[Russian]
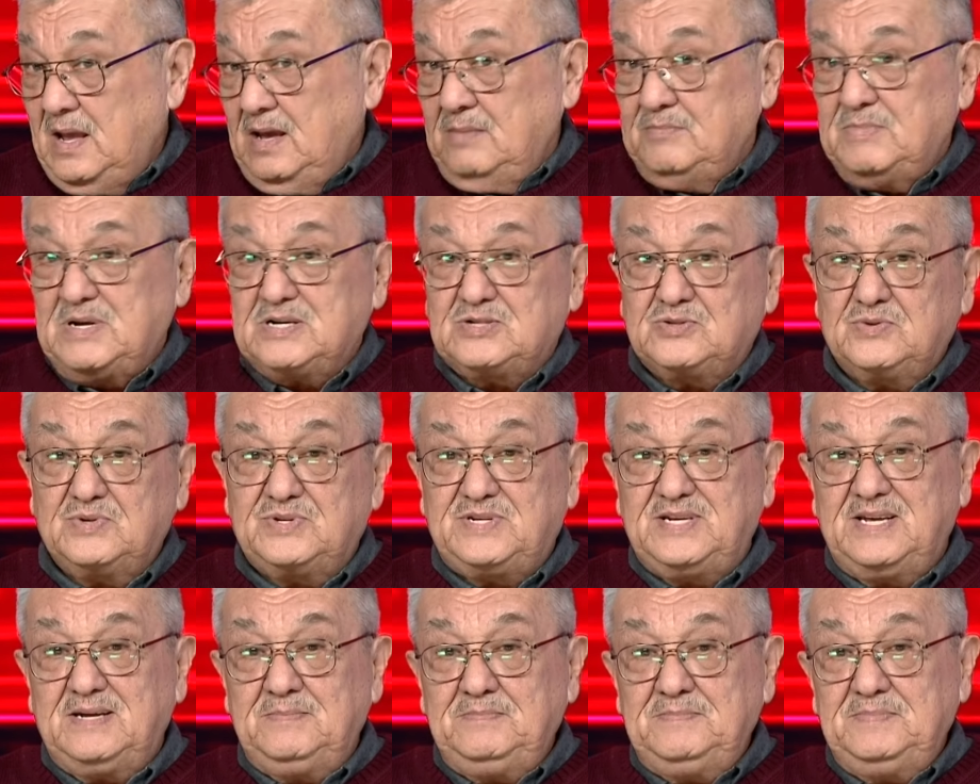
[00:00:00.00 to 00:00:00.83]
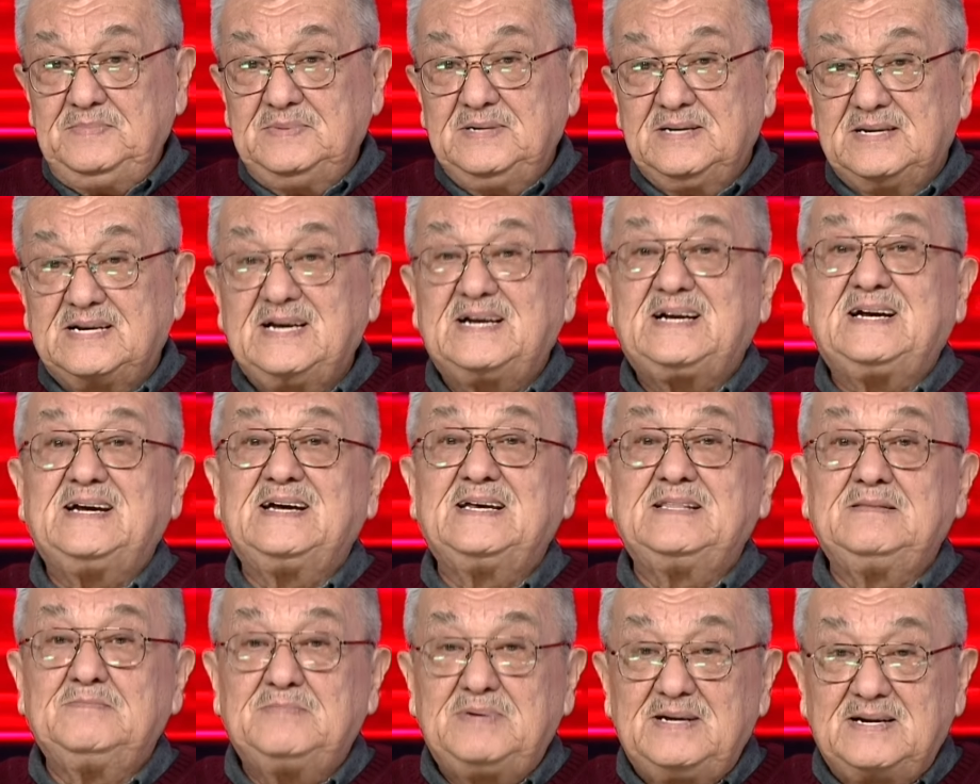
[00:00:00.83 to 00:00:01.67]
Между тем,
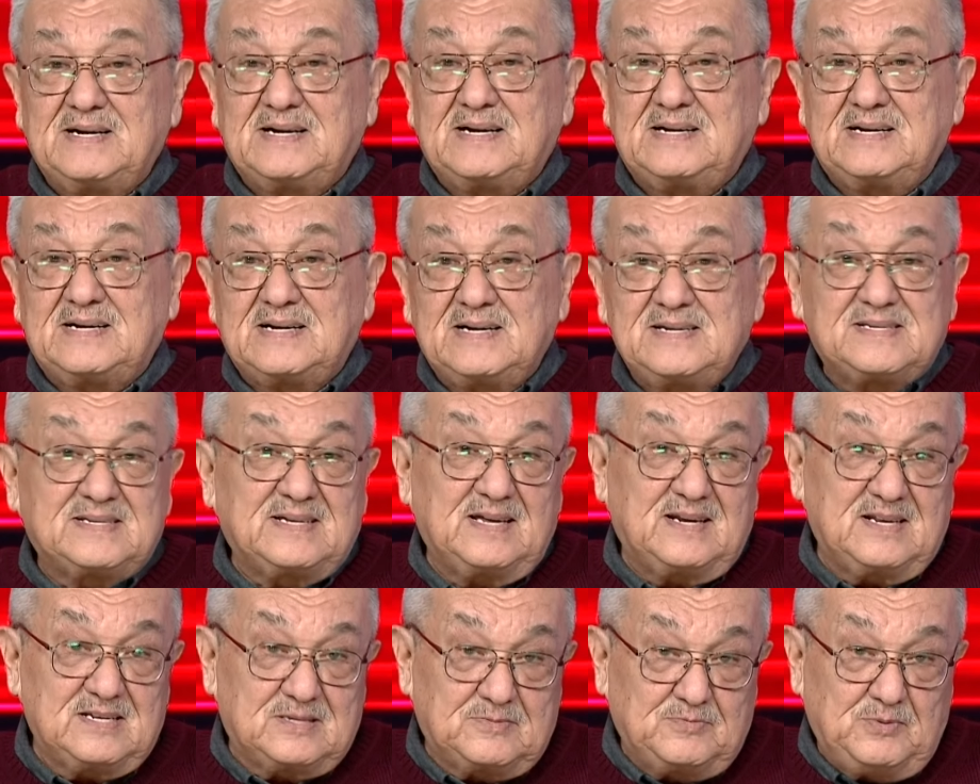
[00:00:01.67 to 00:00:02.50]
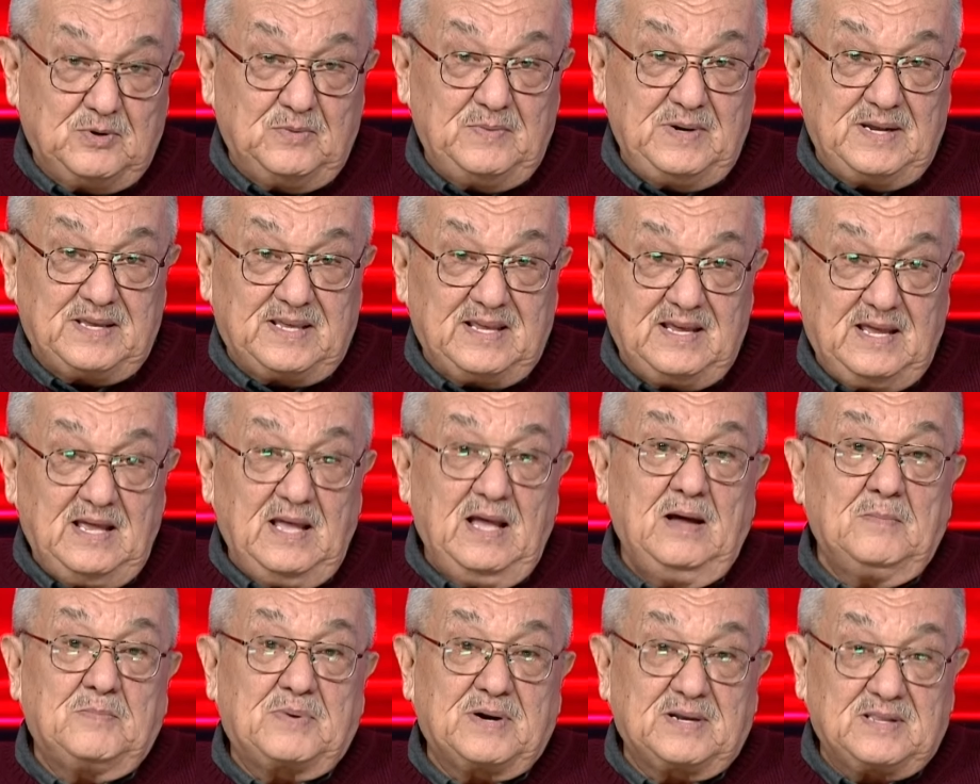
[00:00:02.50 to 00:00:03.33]
ГКНБ Кыргызской Республики
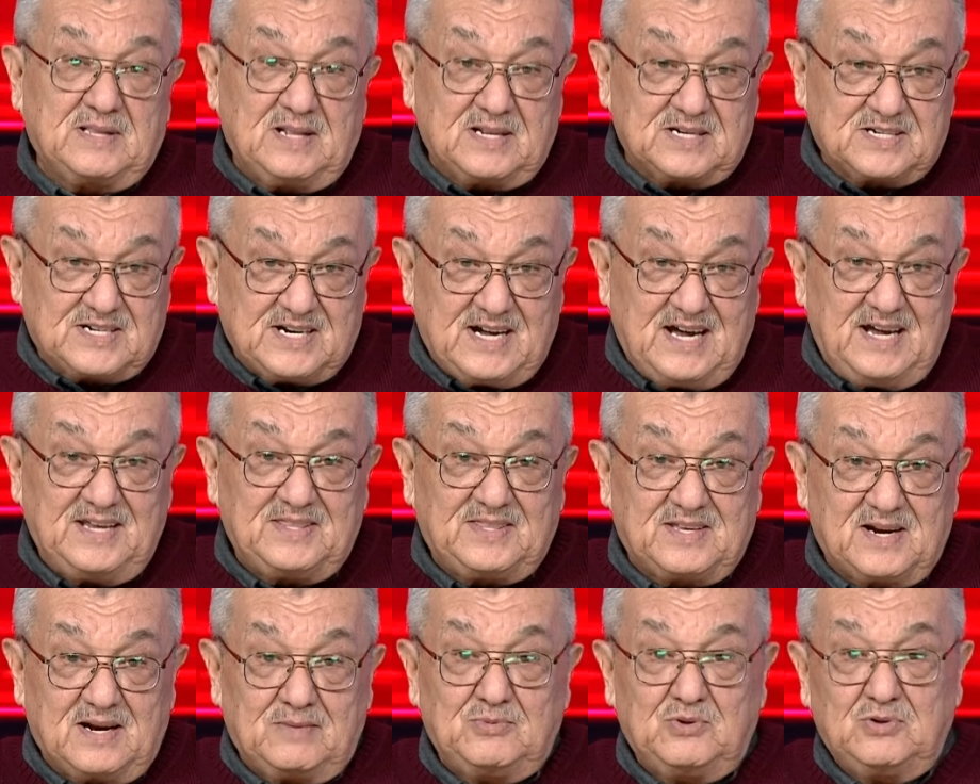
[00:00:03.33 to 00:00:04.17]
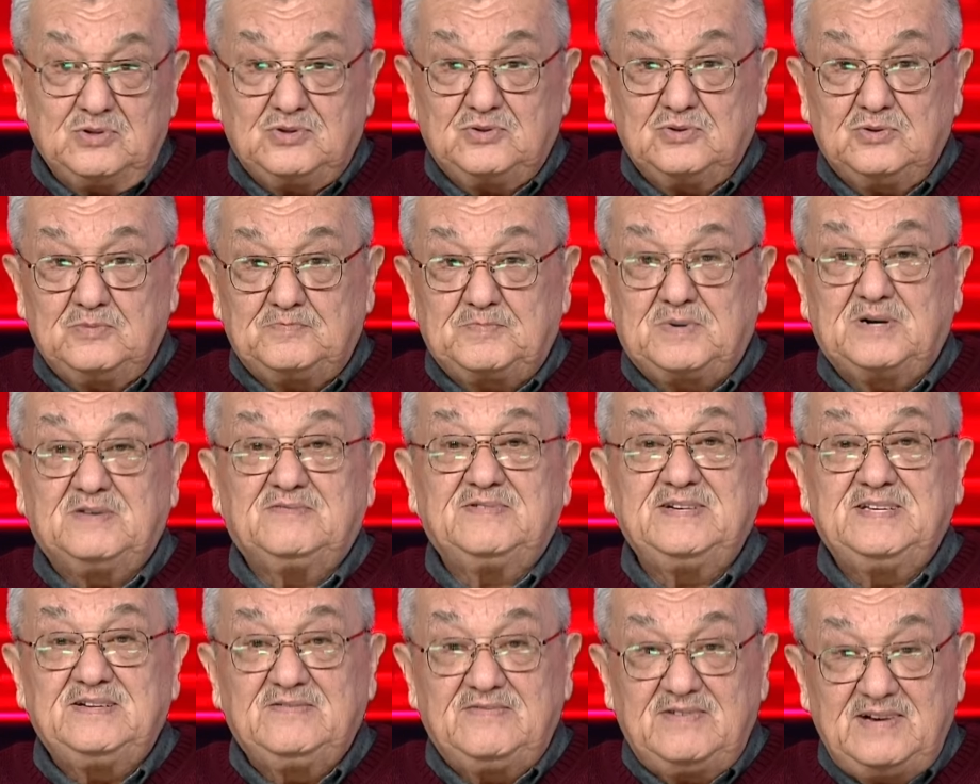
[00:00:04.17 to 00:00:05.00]
продолжает работу по
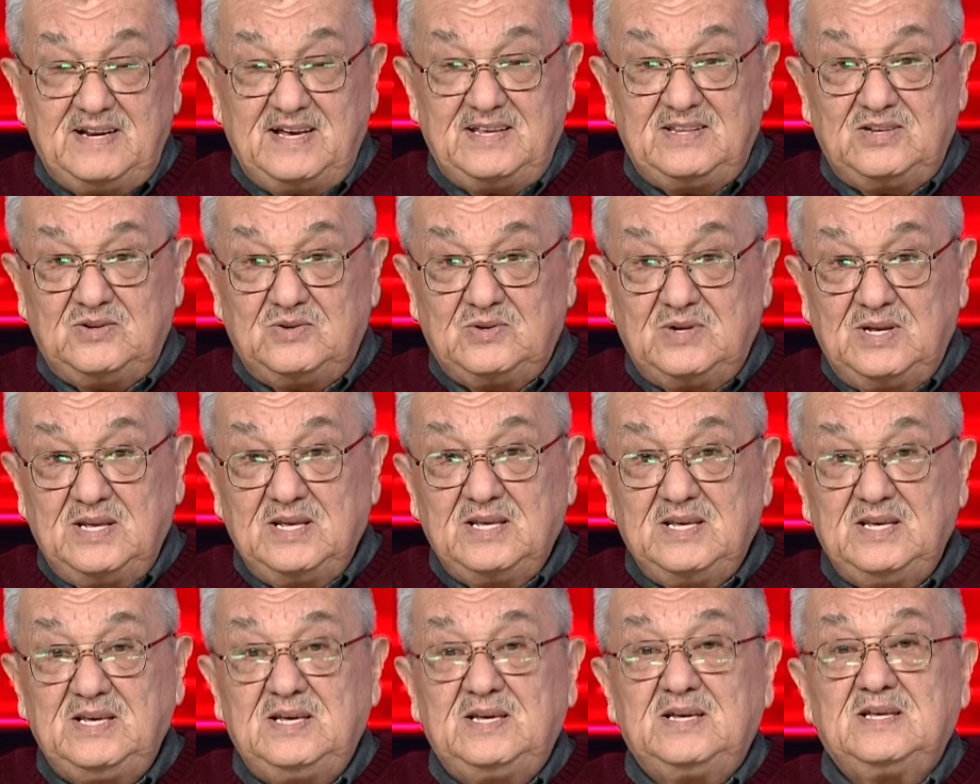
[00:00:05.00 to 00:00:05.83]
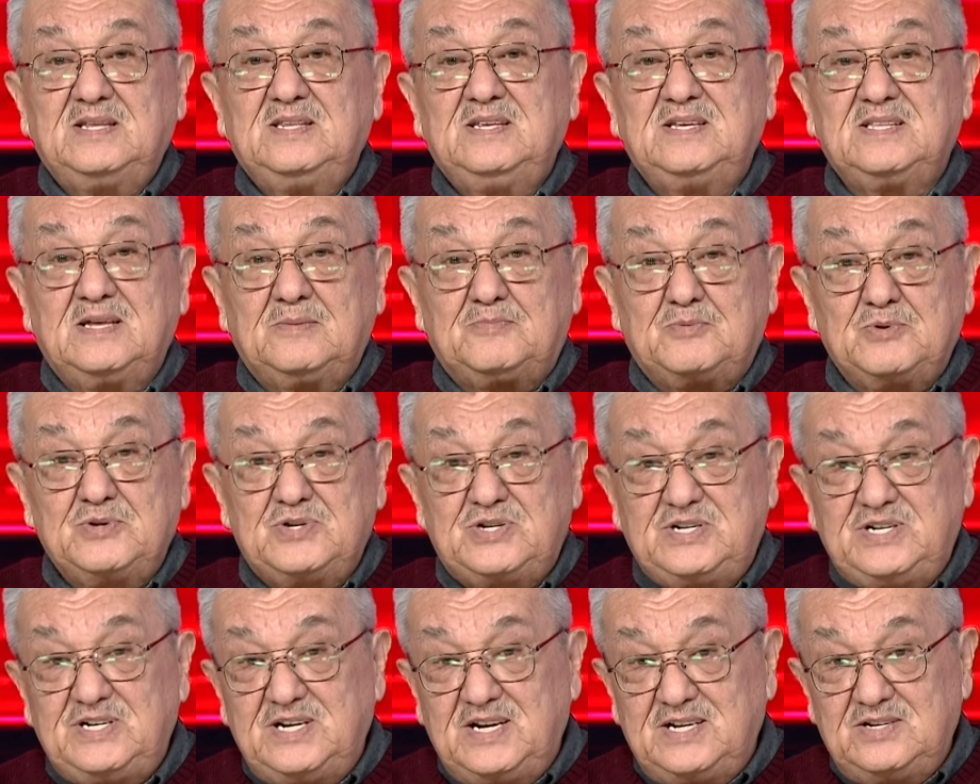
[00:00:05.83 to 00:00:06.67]
выявлению и
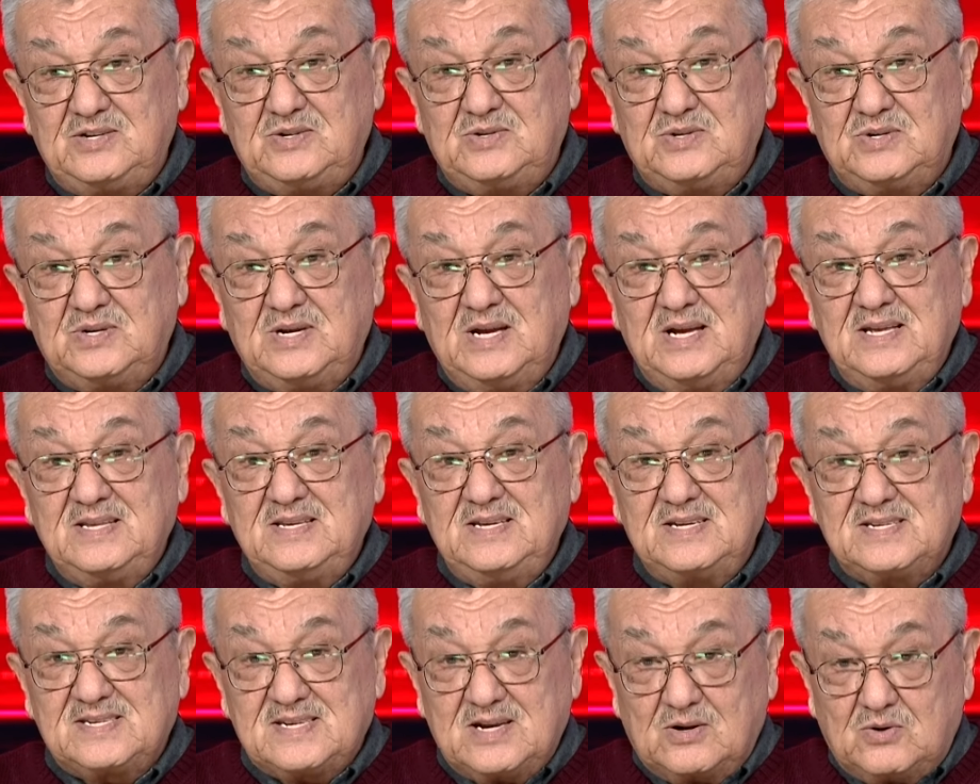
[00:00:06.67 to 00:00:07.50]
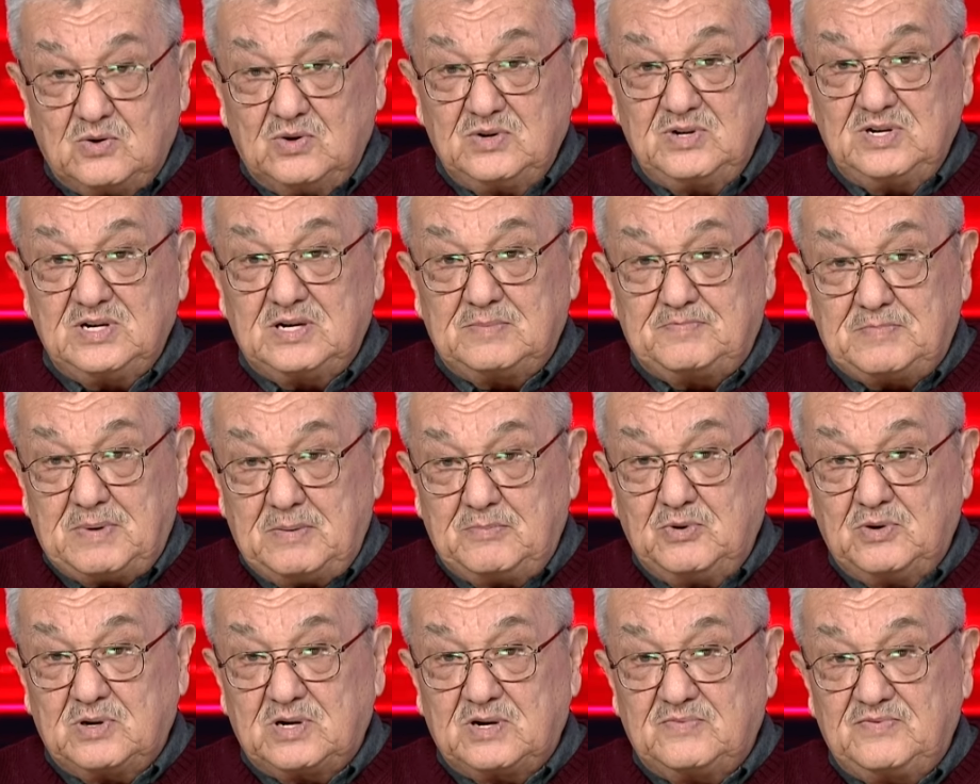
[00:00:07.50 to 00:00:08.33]
недопущению незаконных
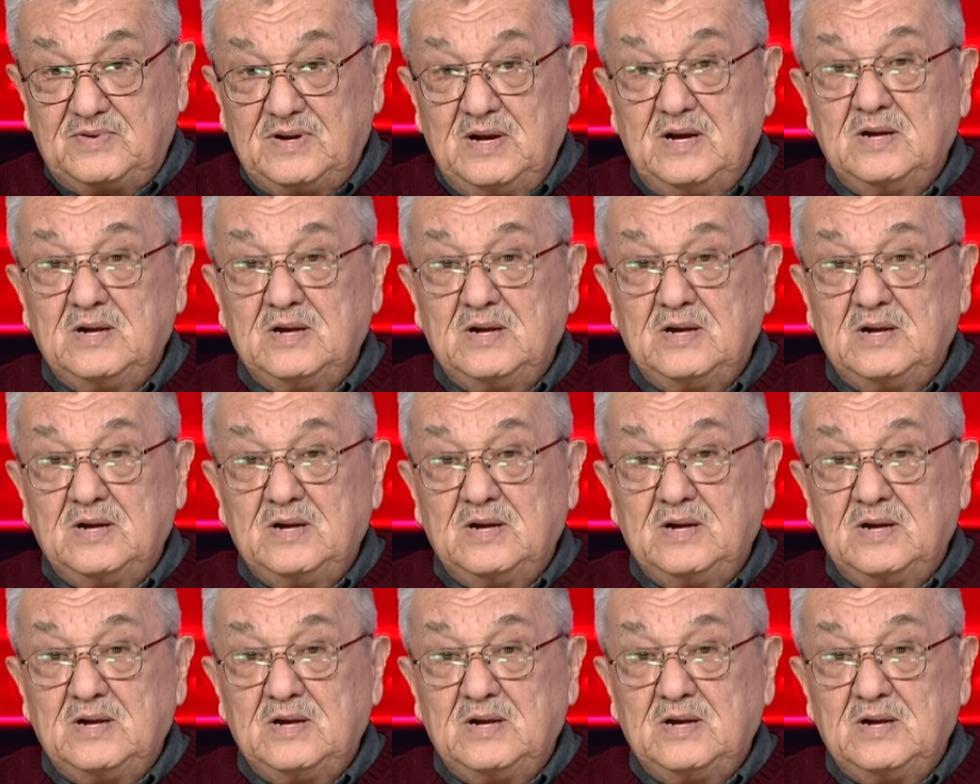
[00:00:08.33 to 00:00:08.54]
поборов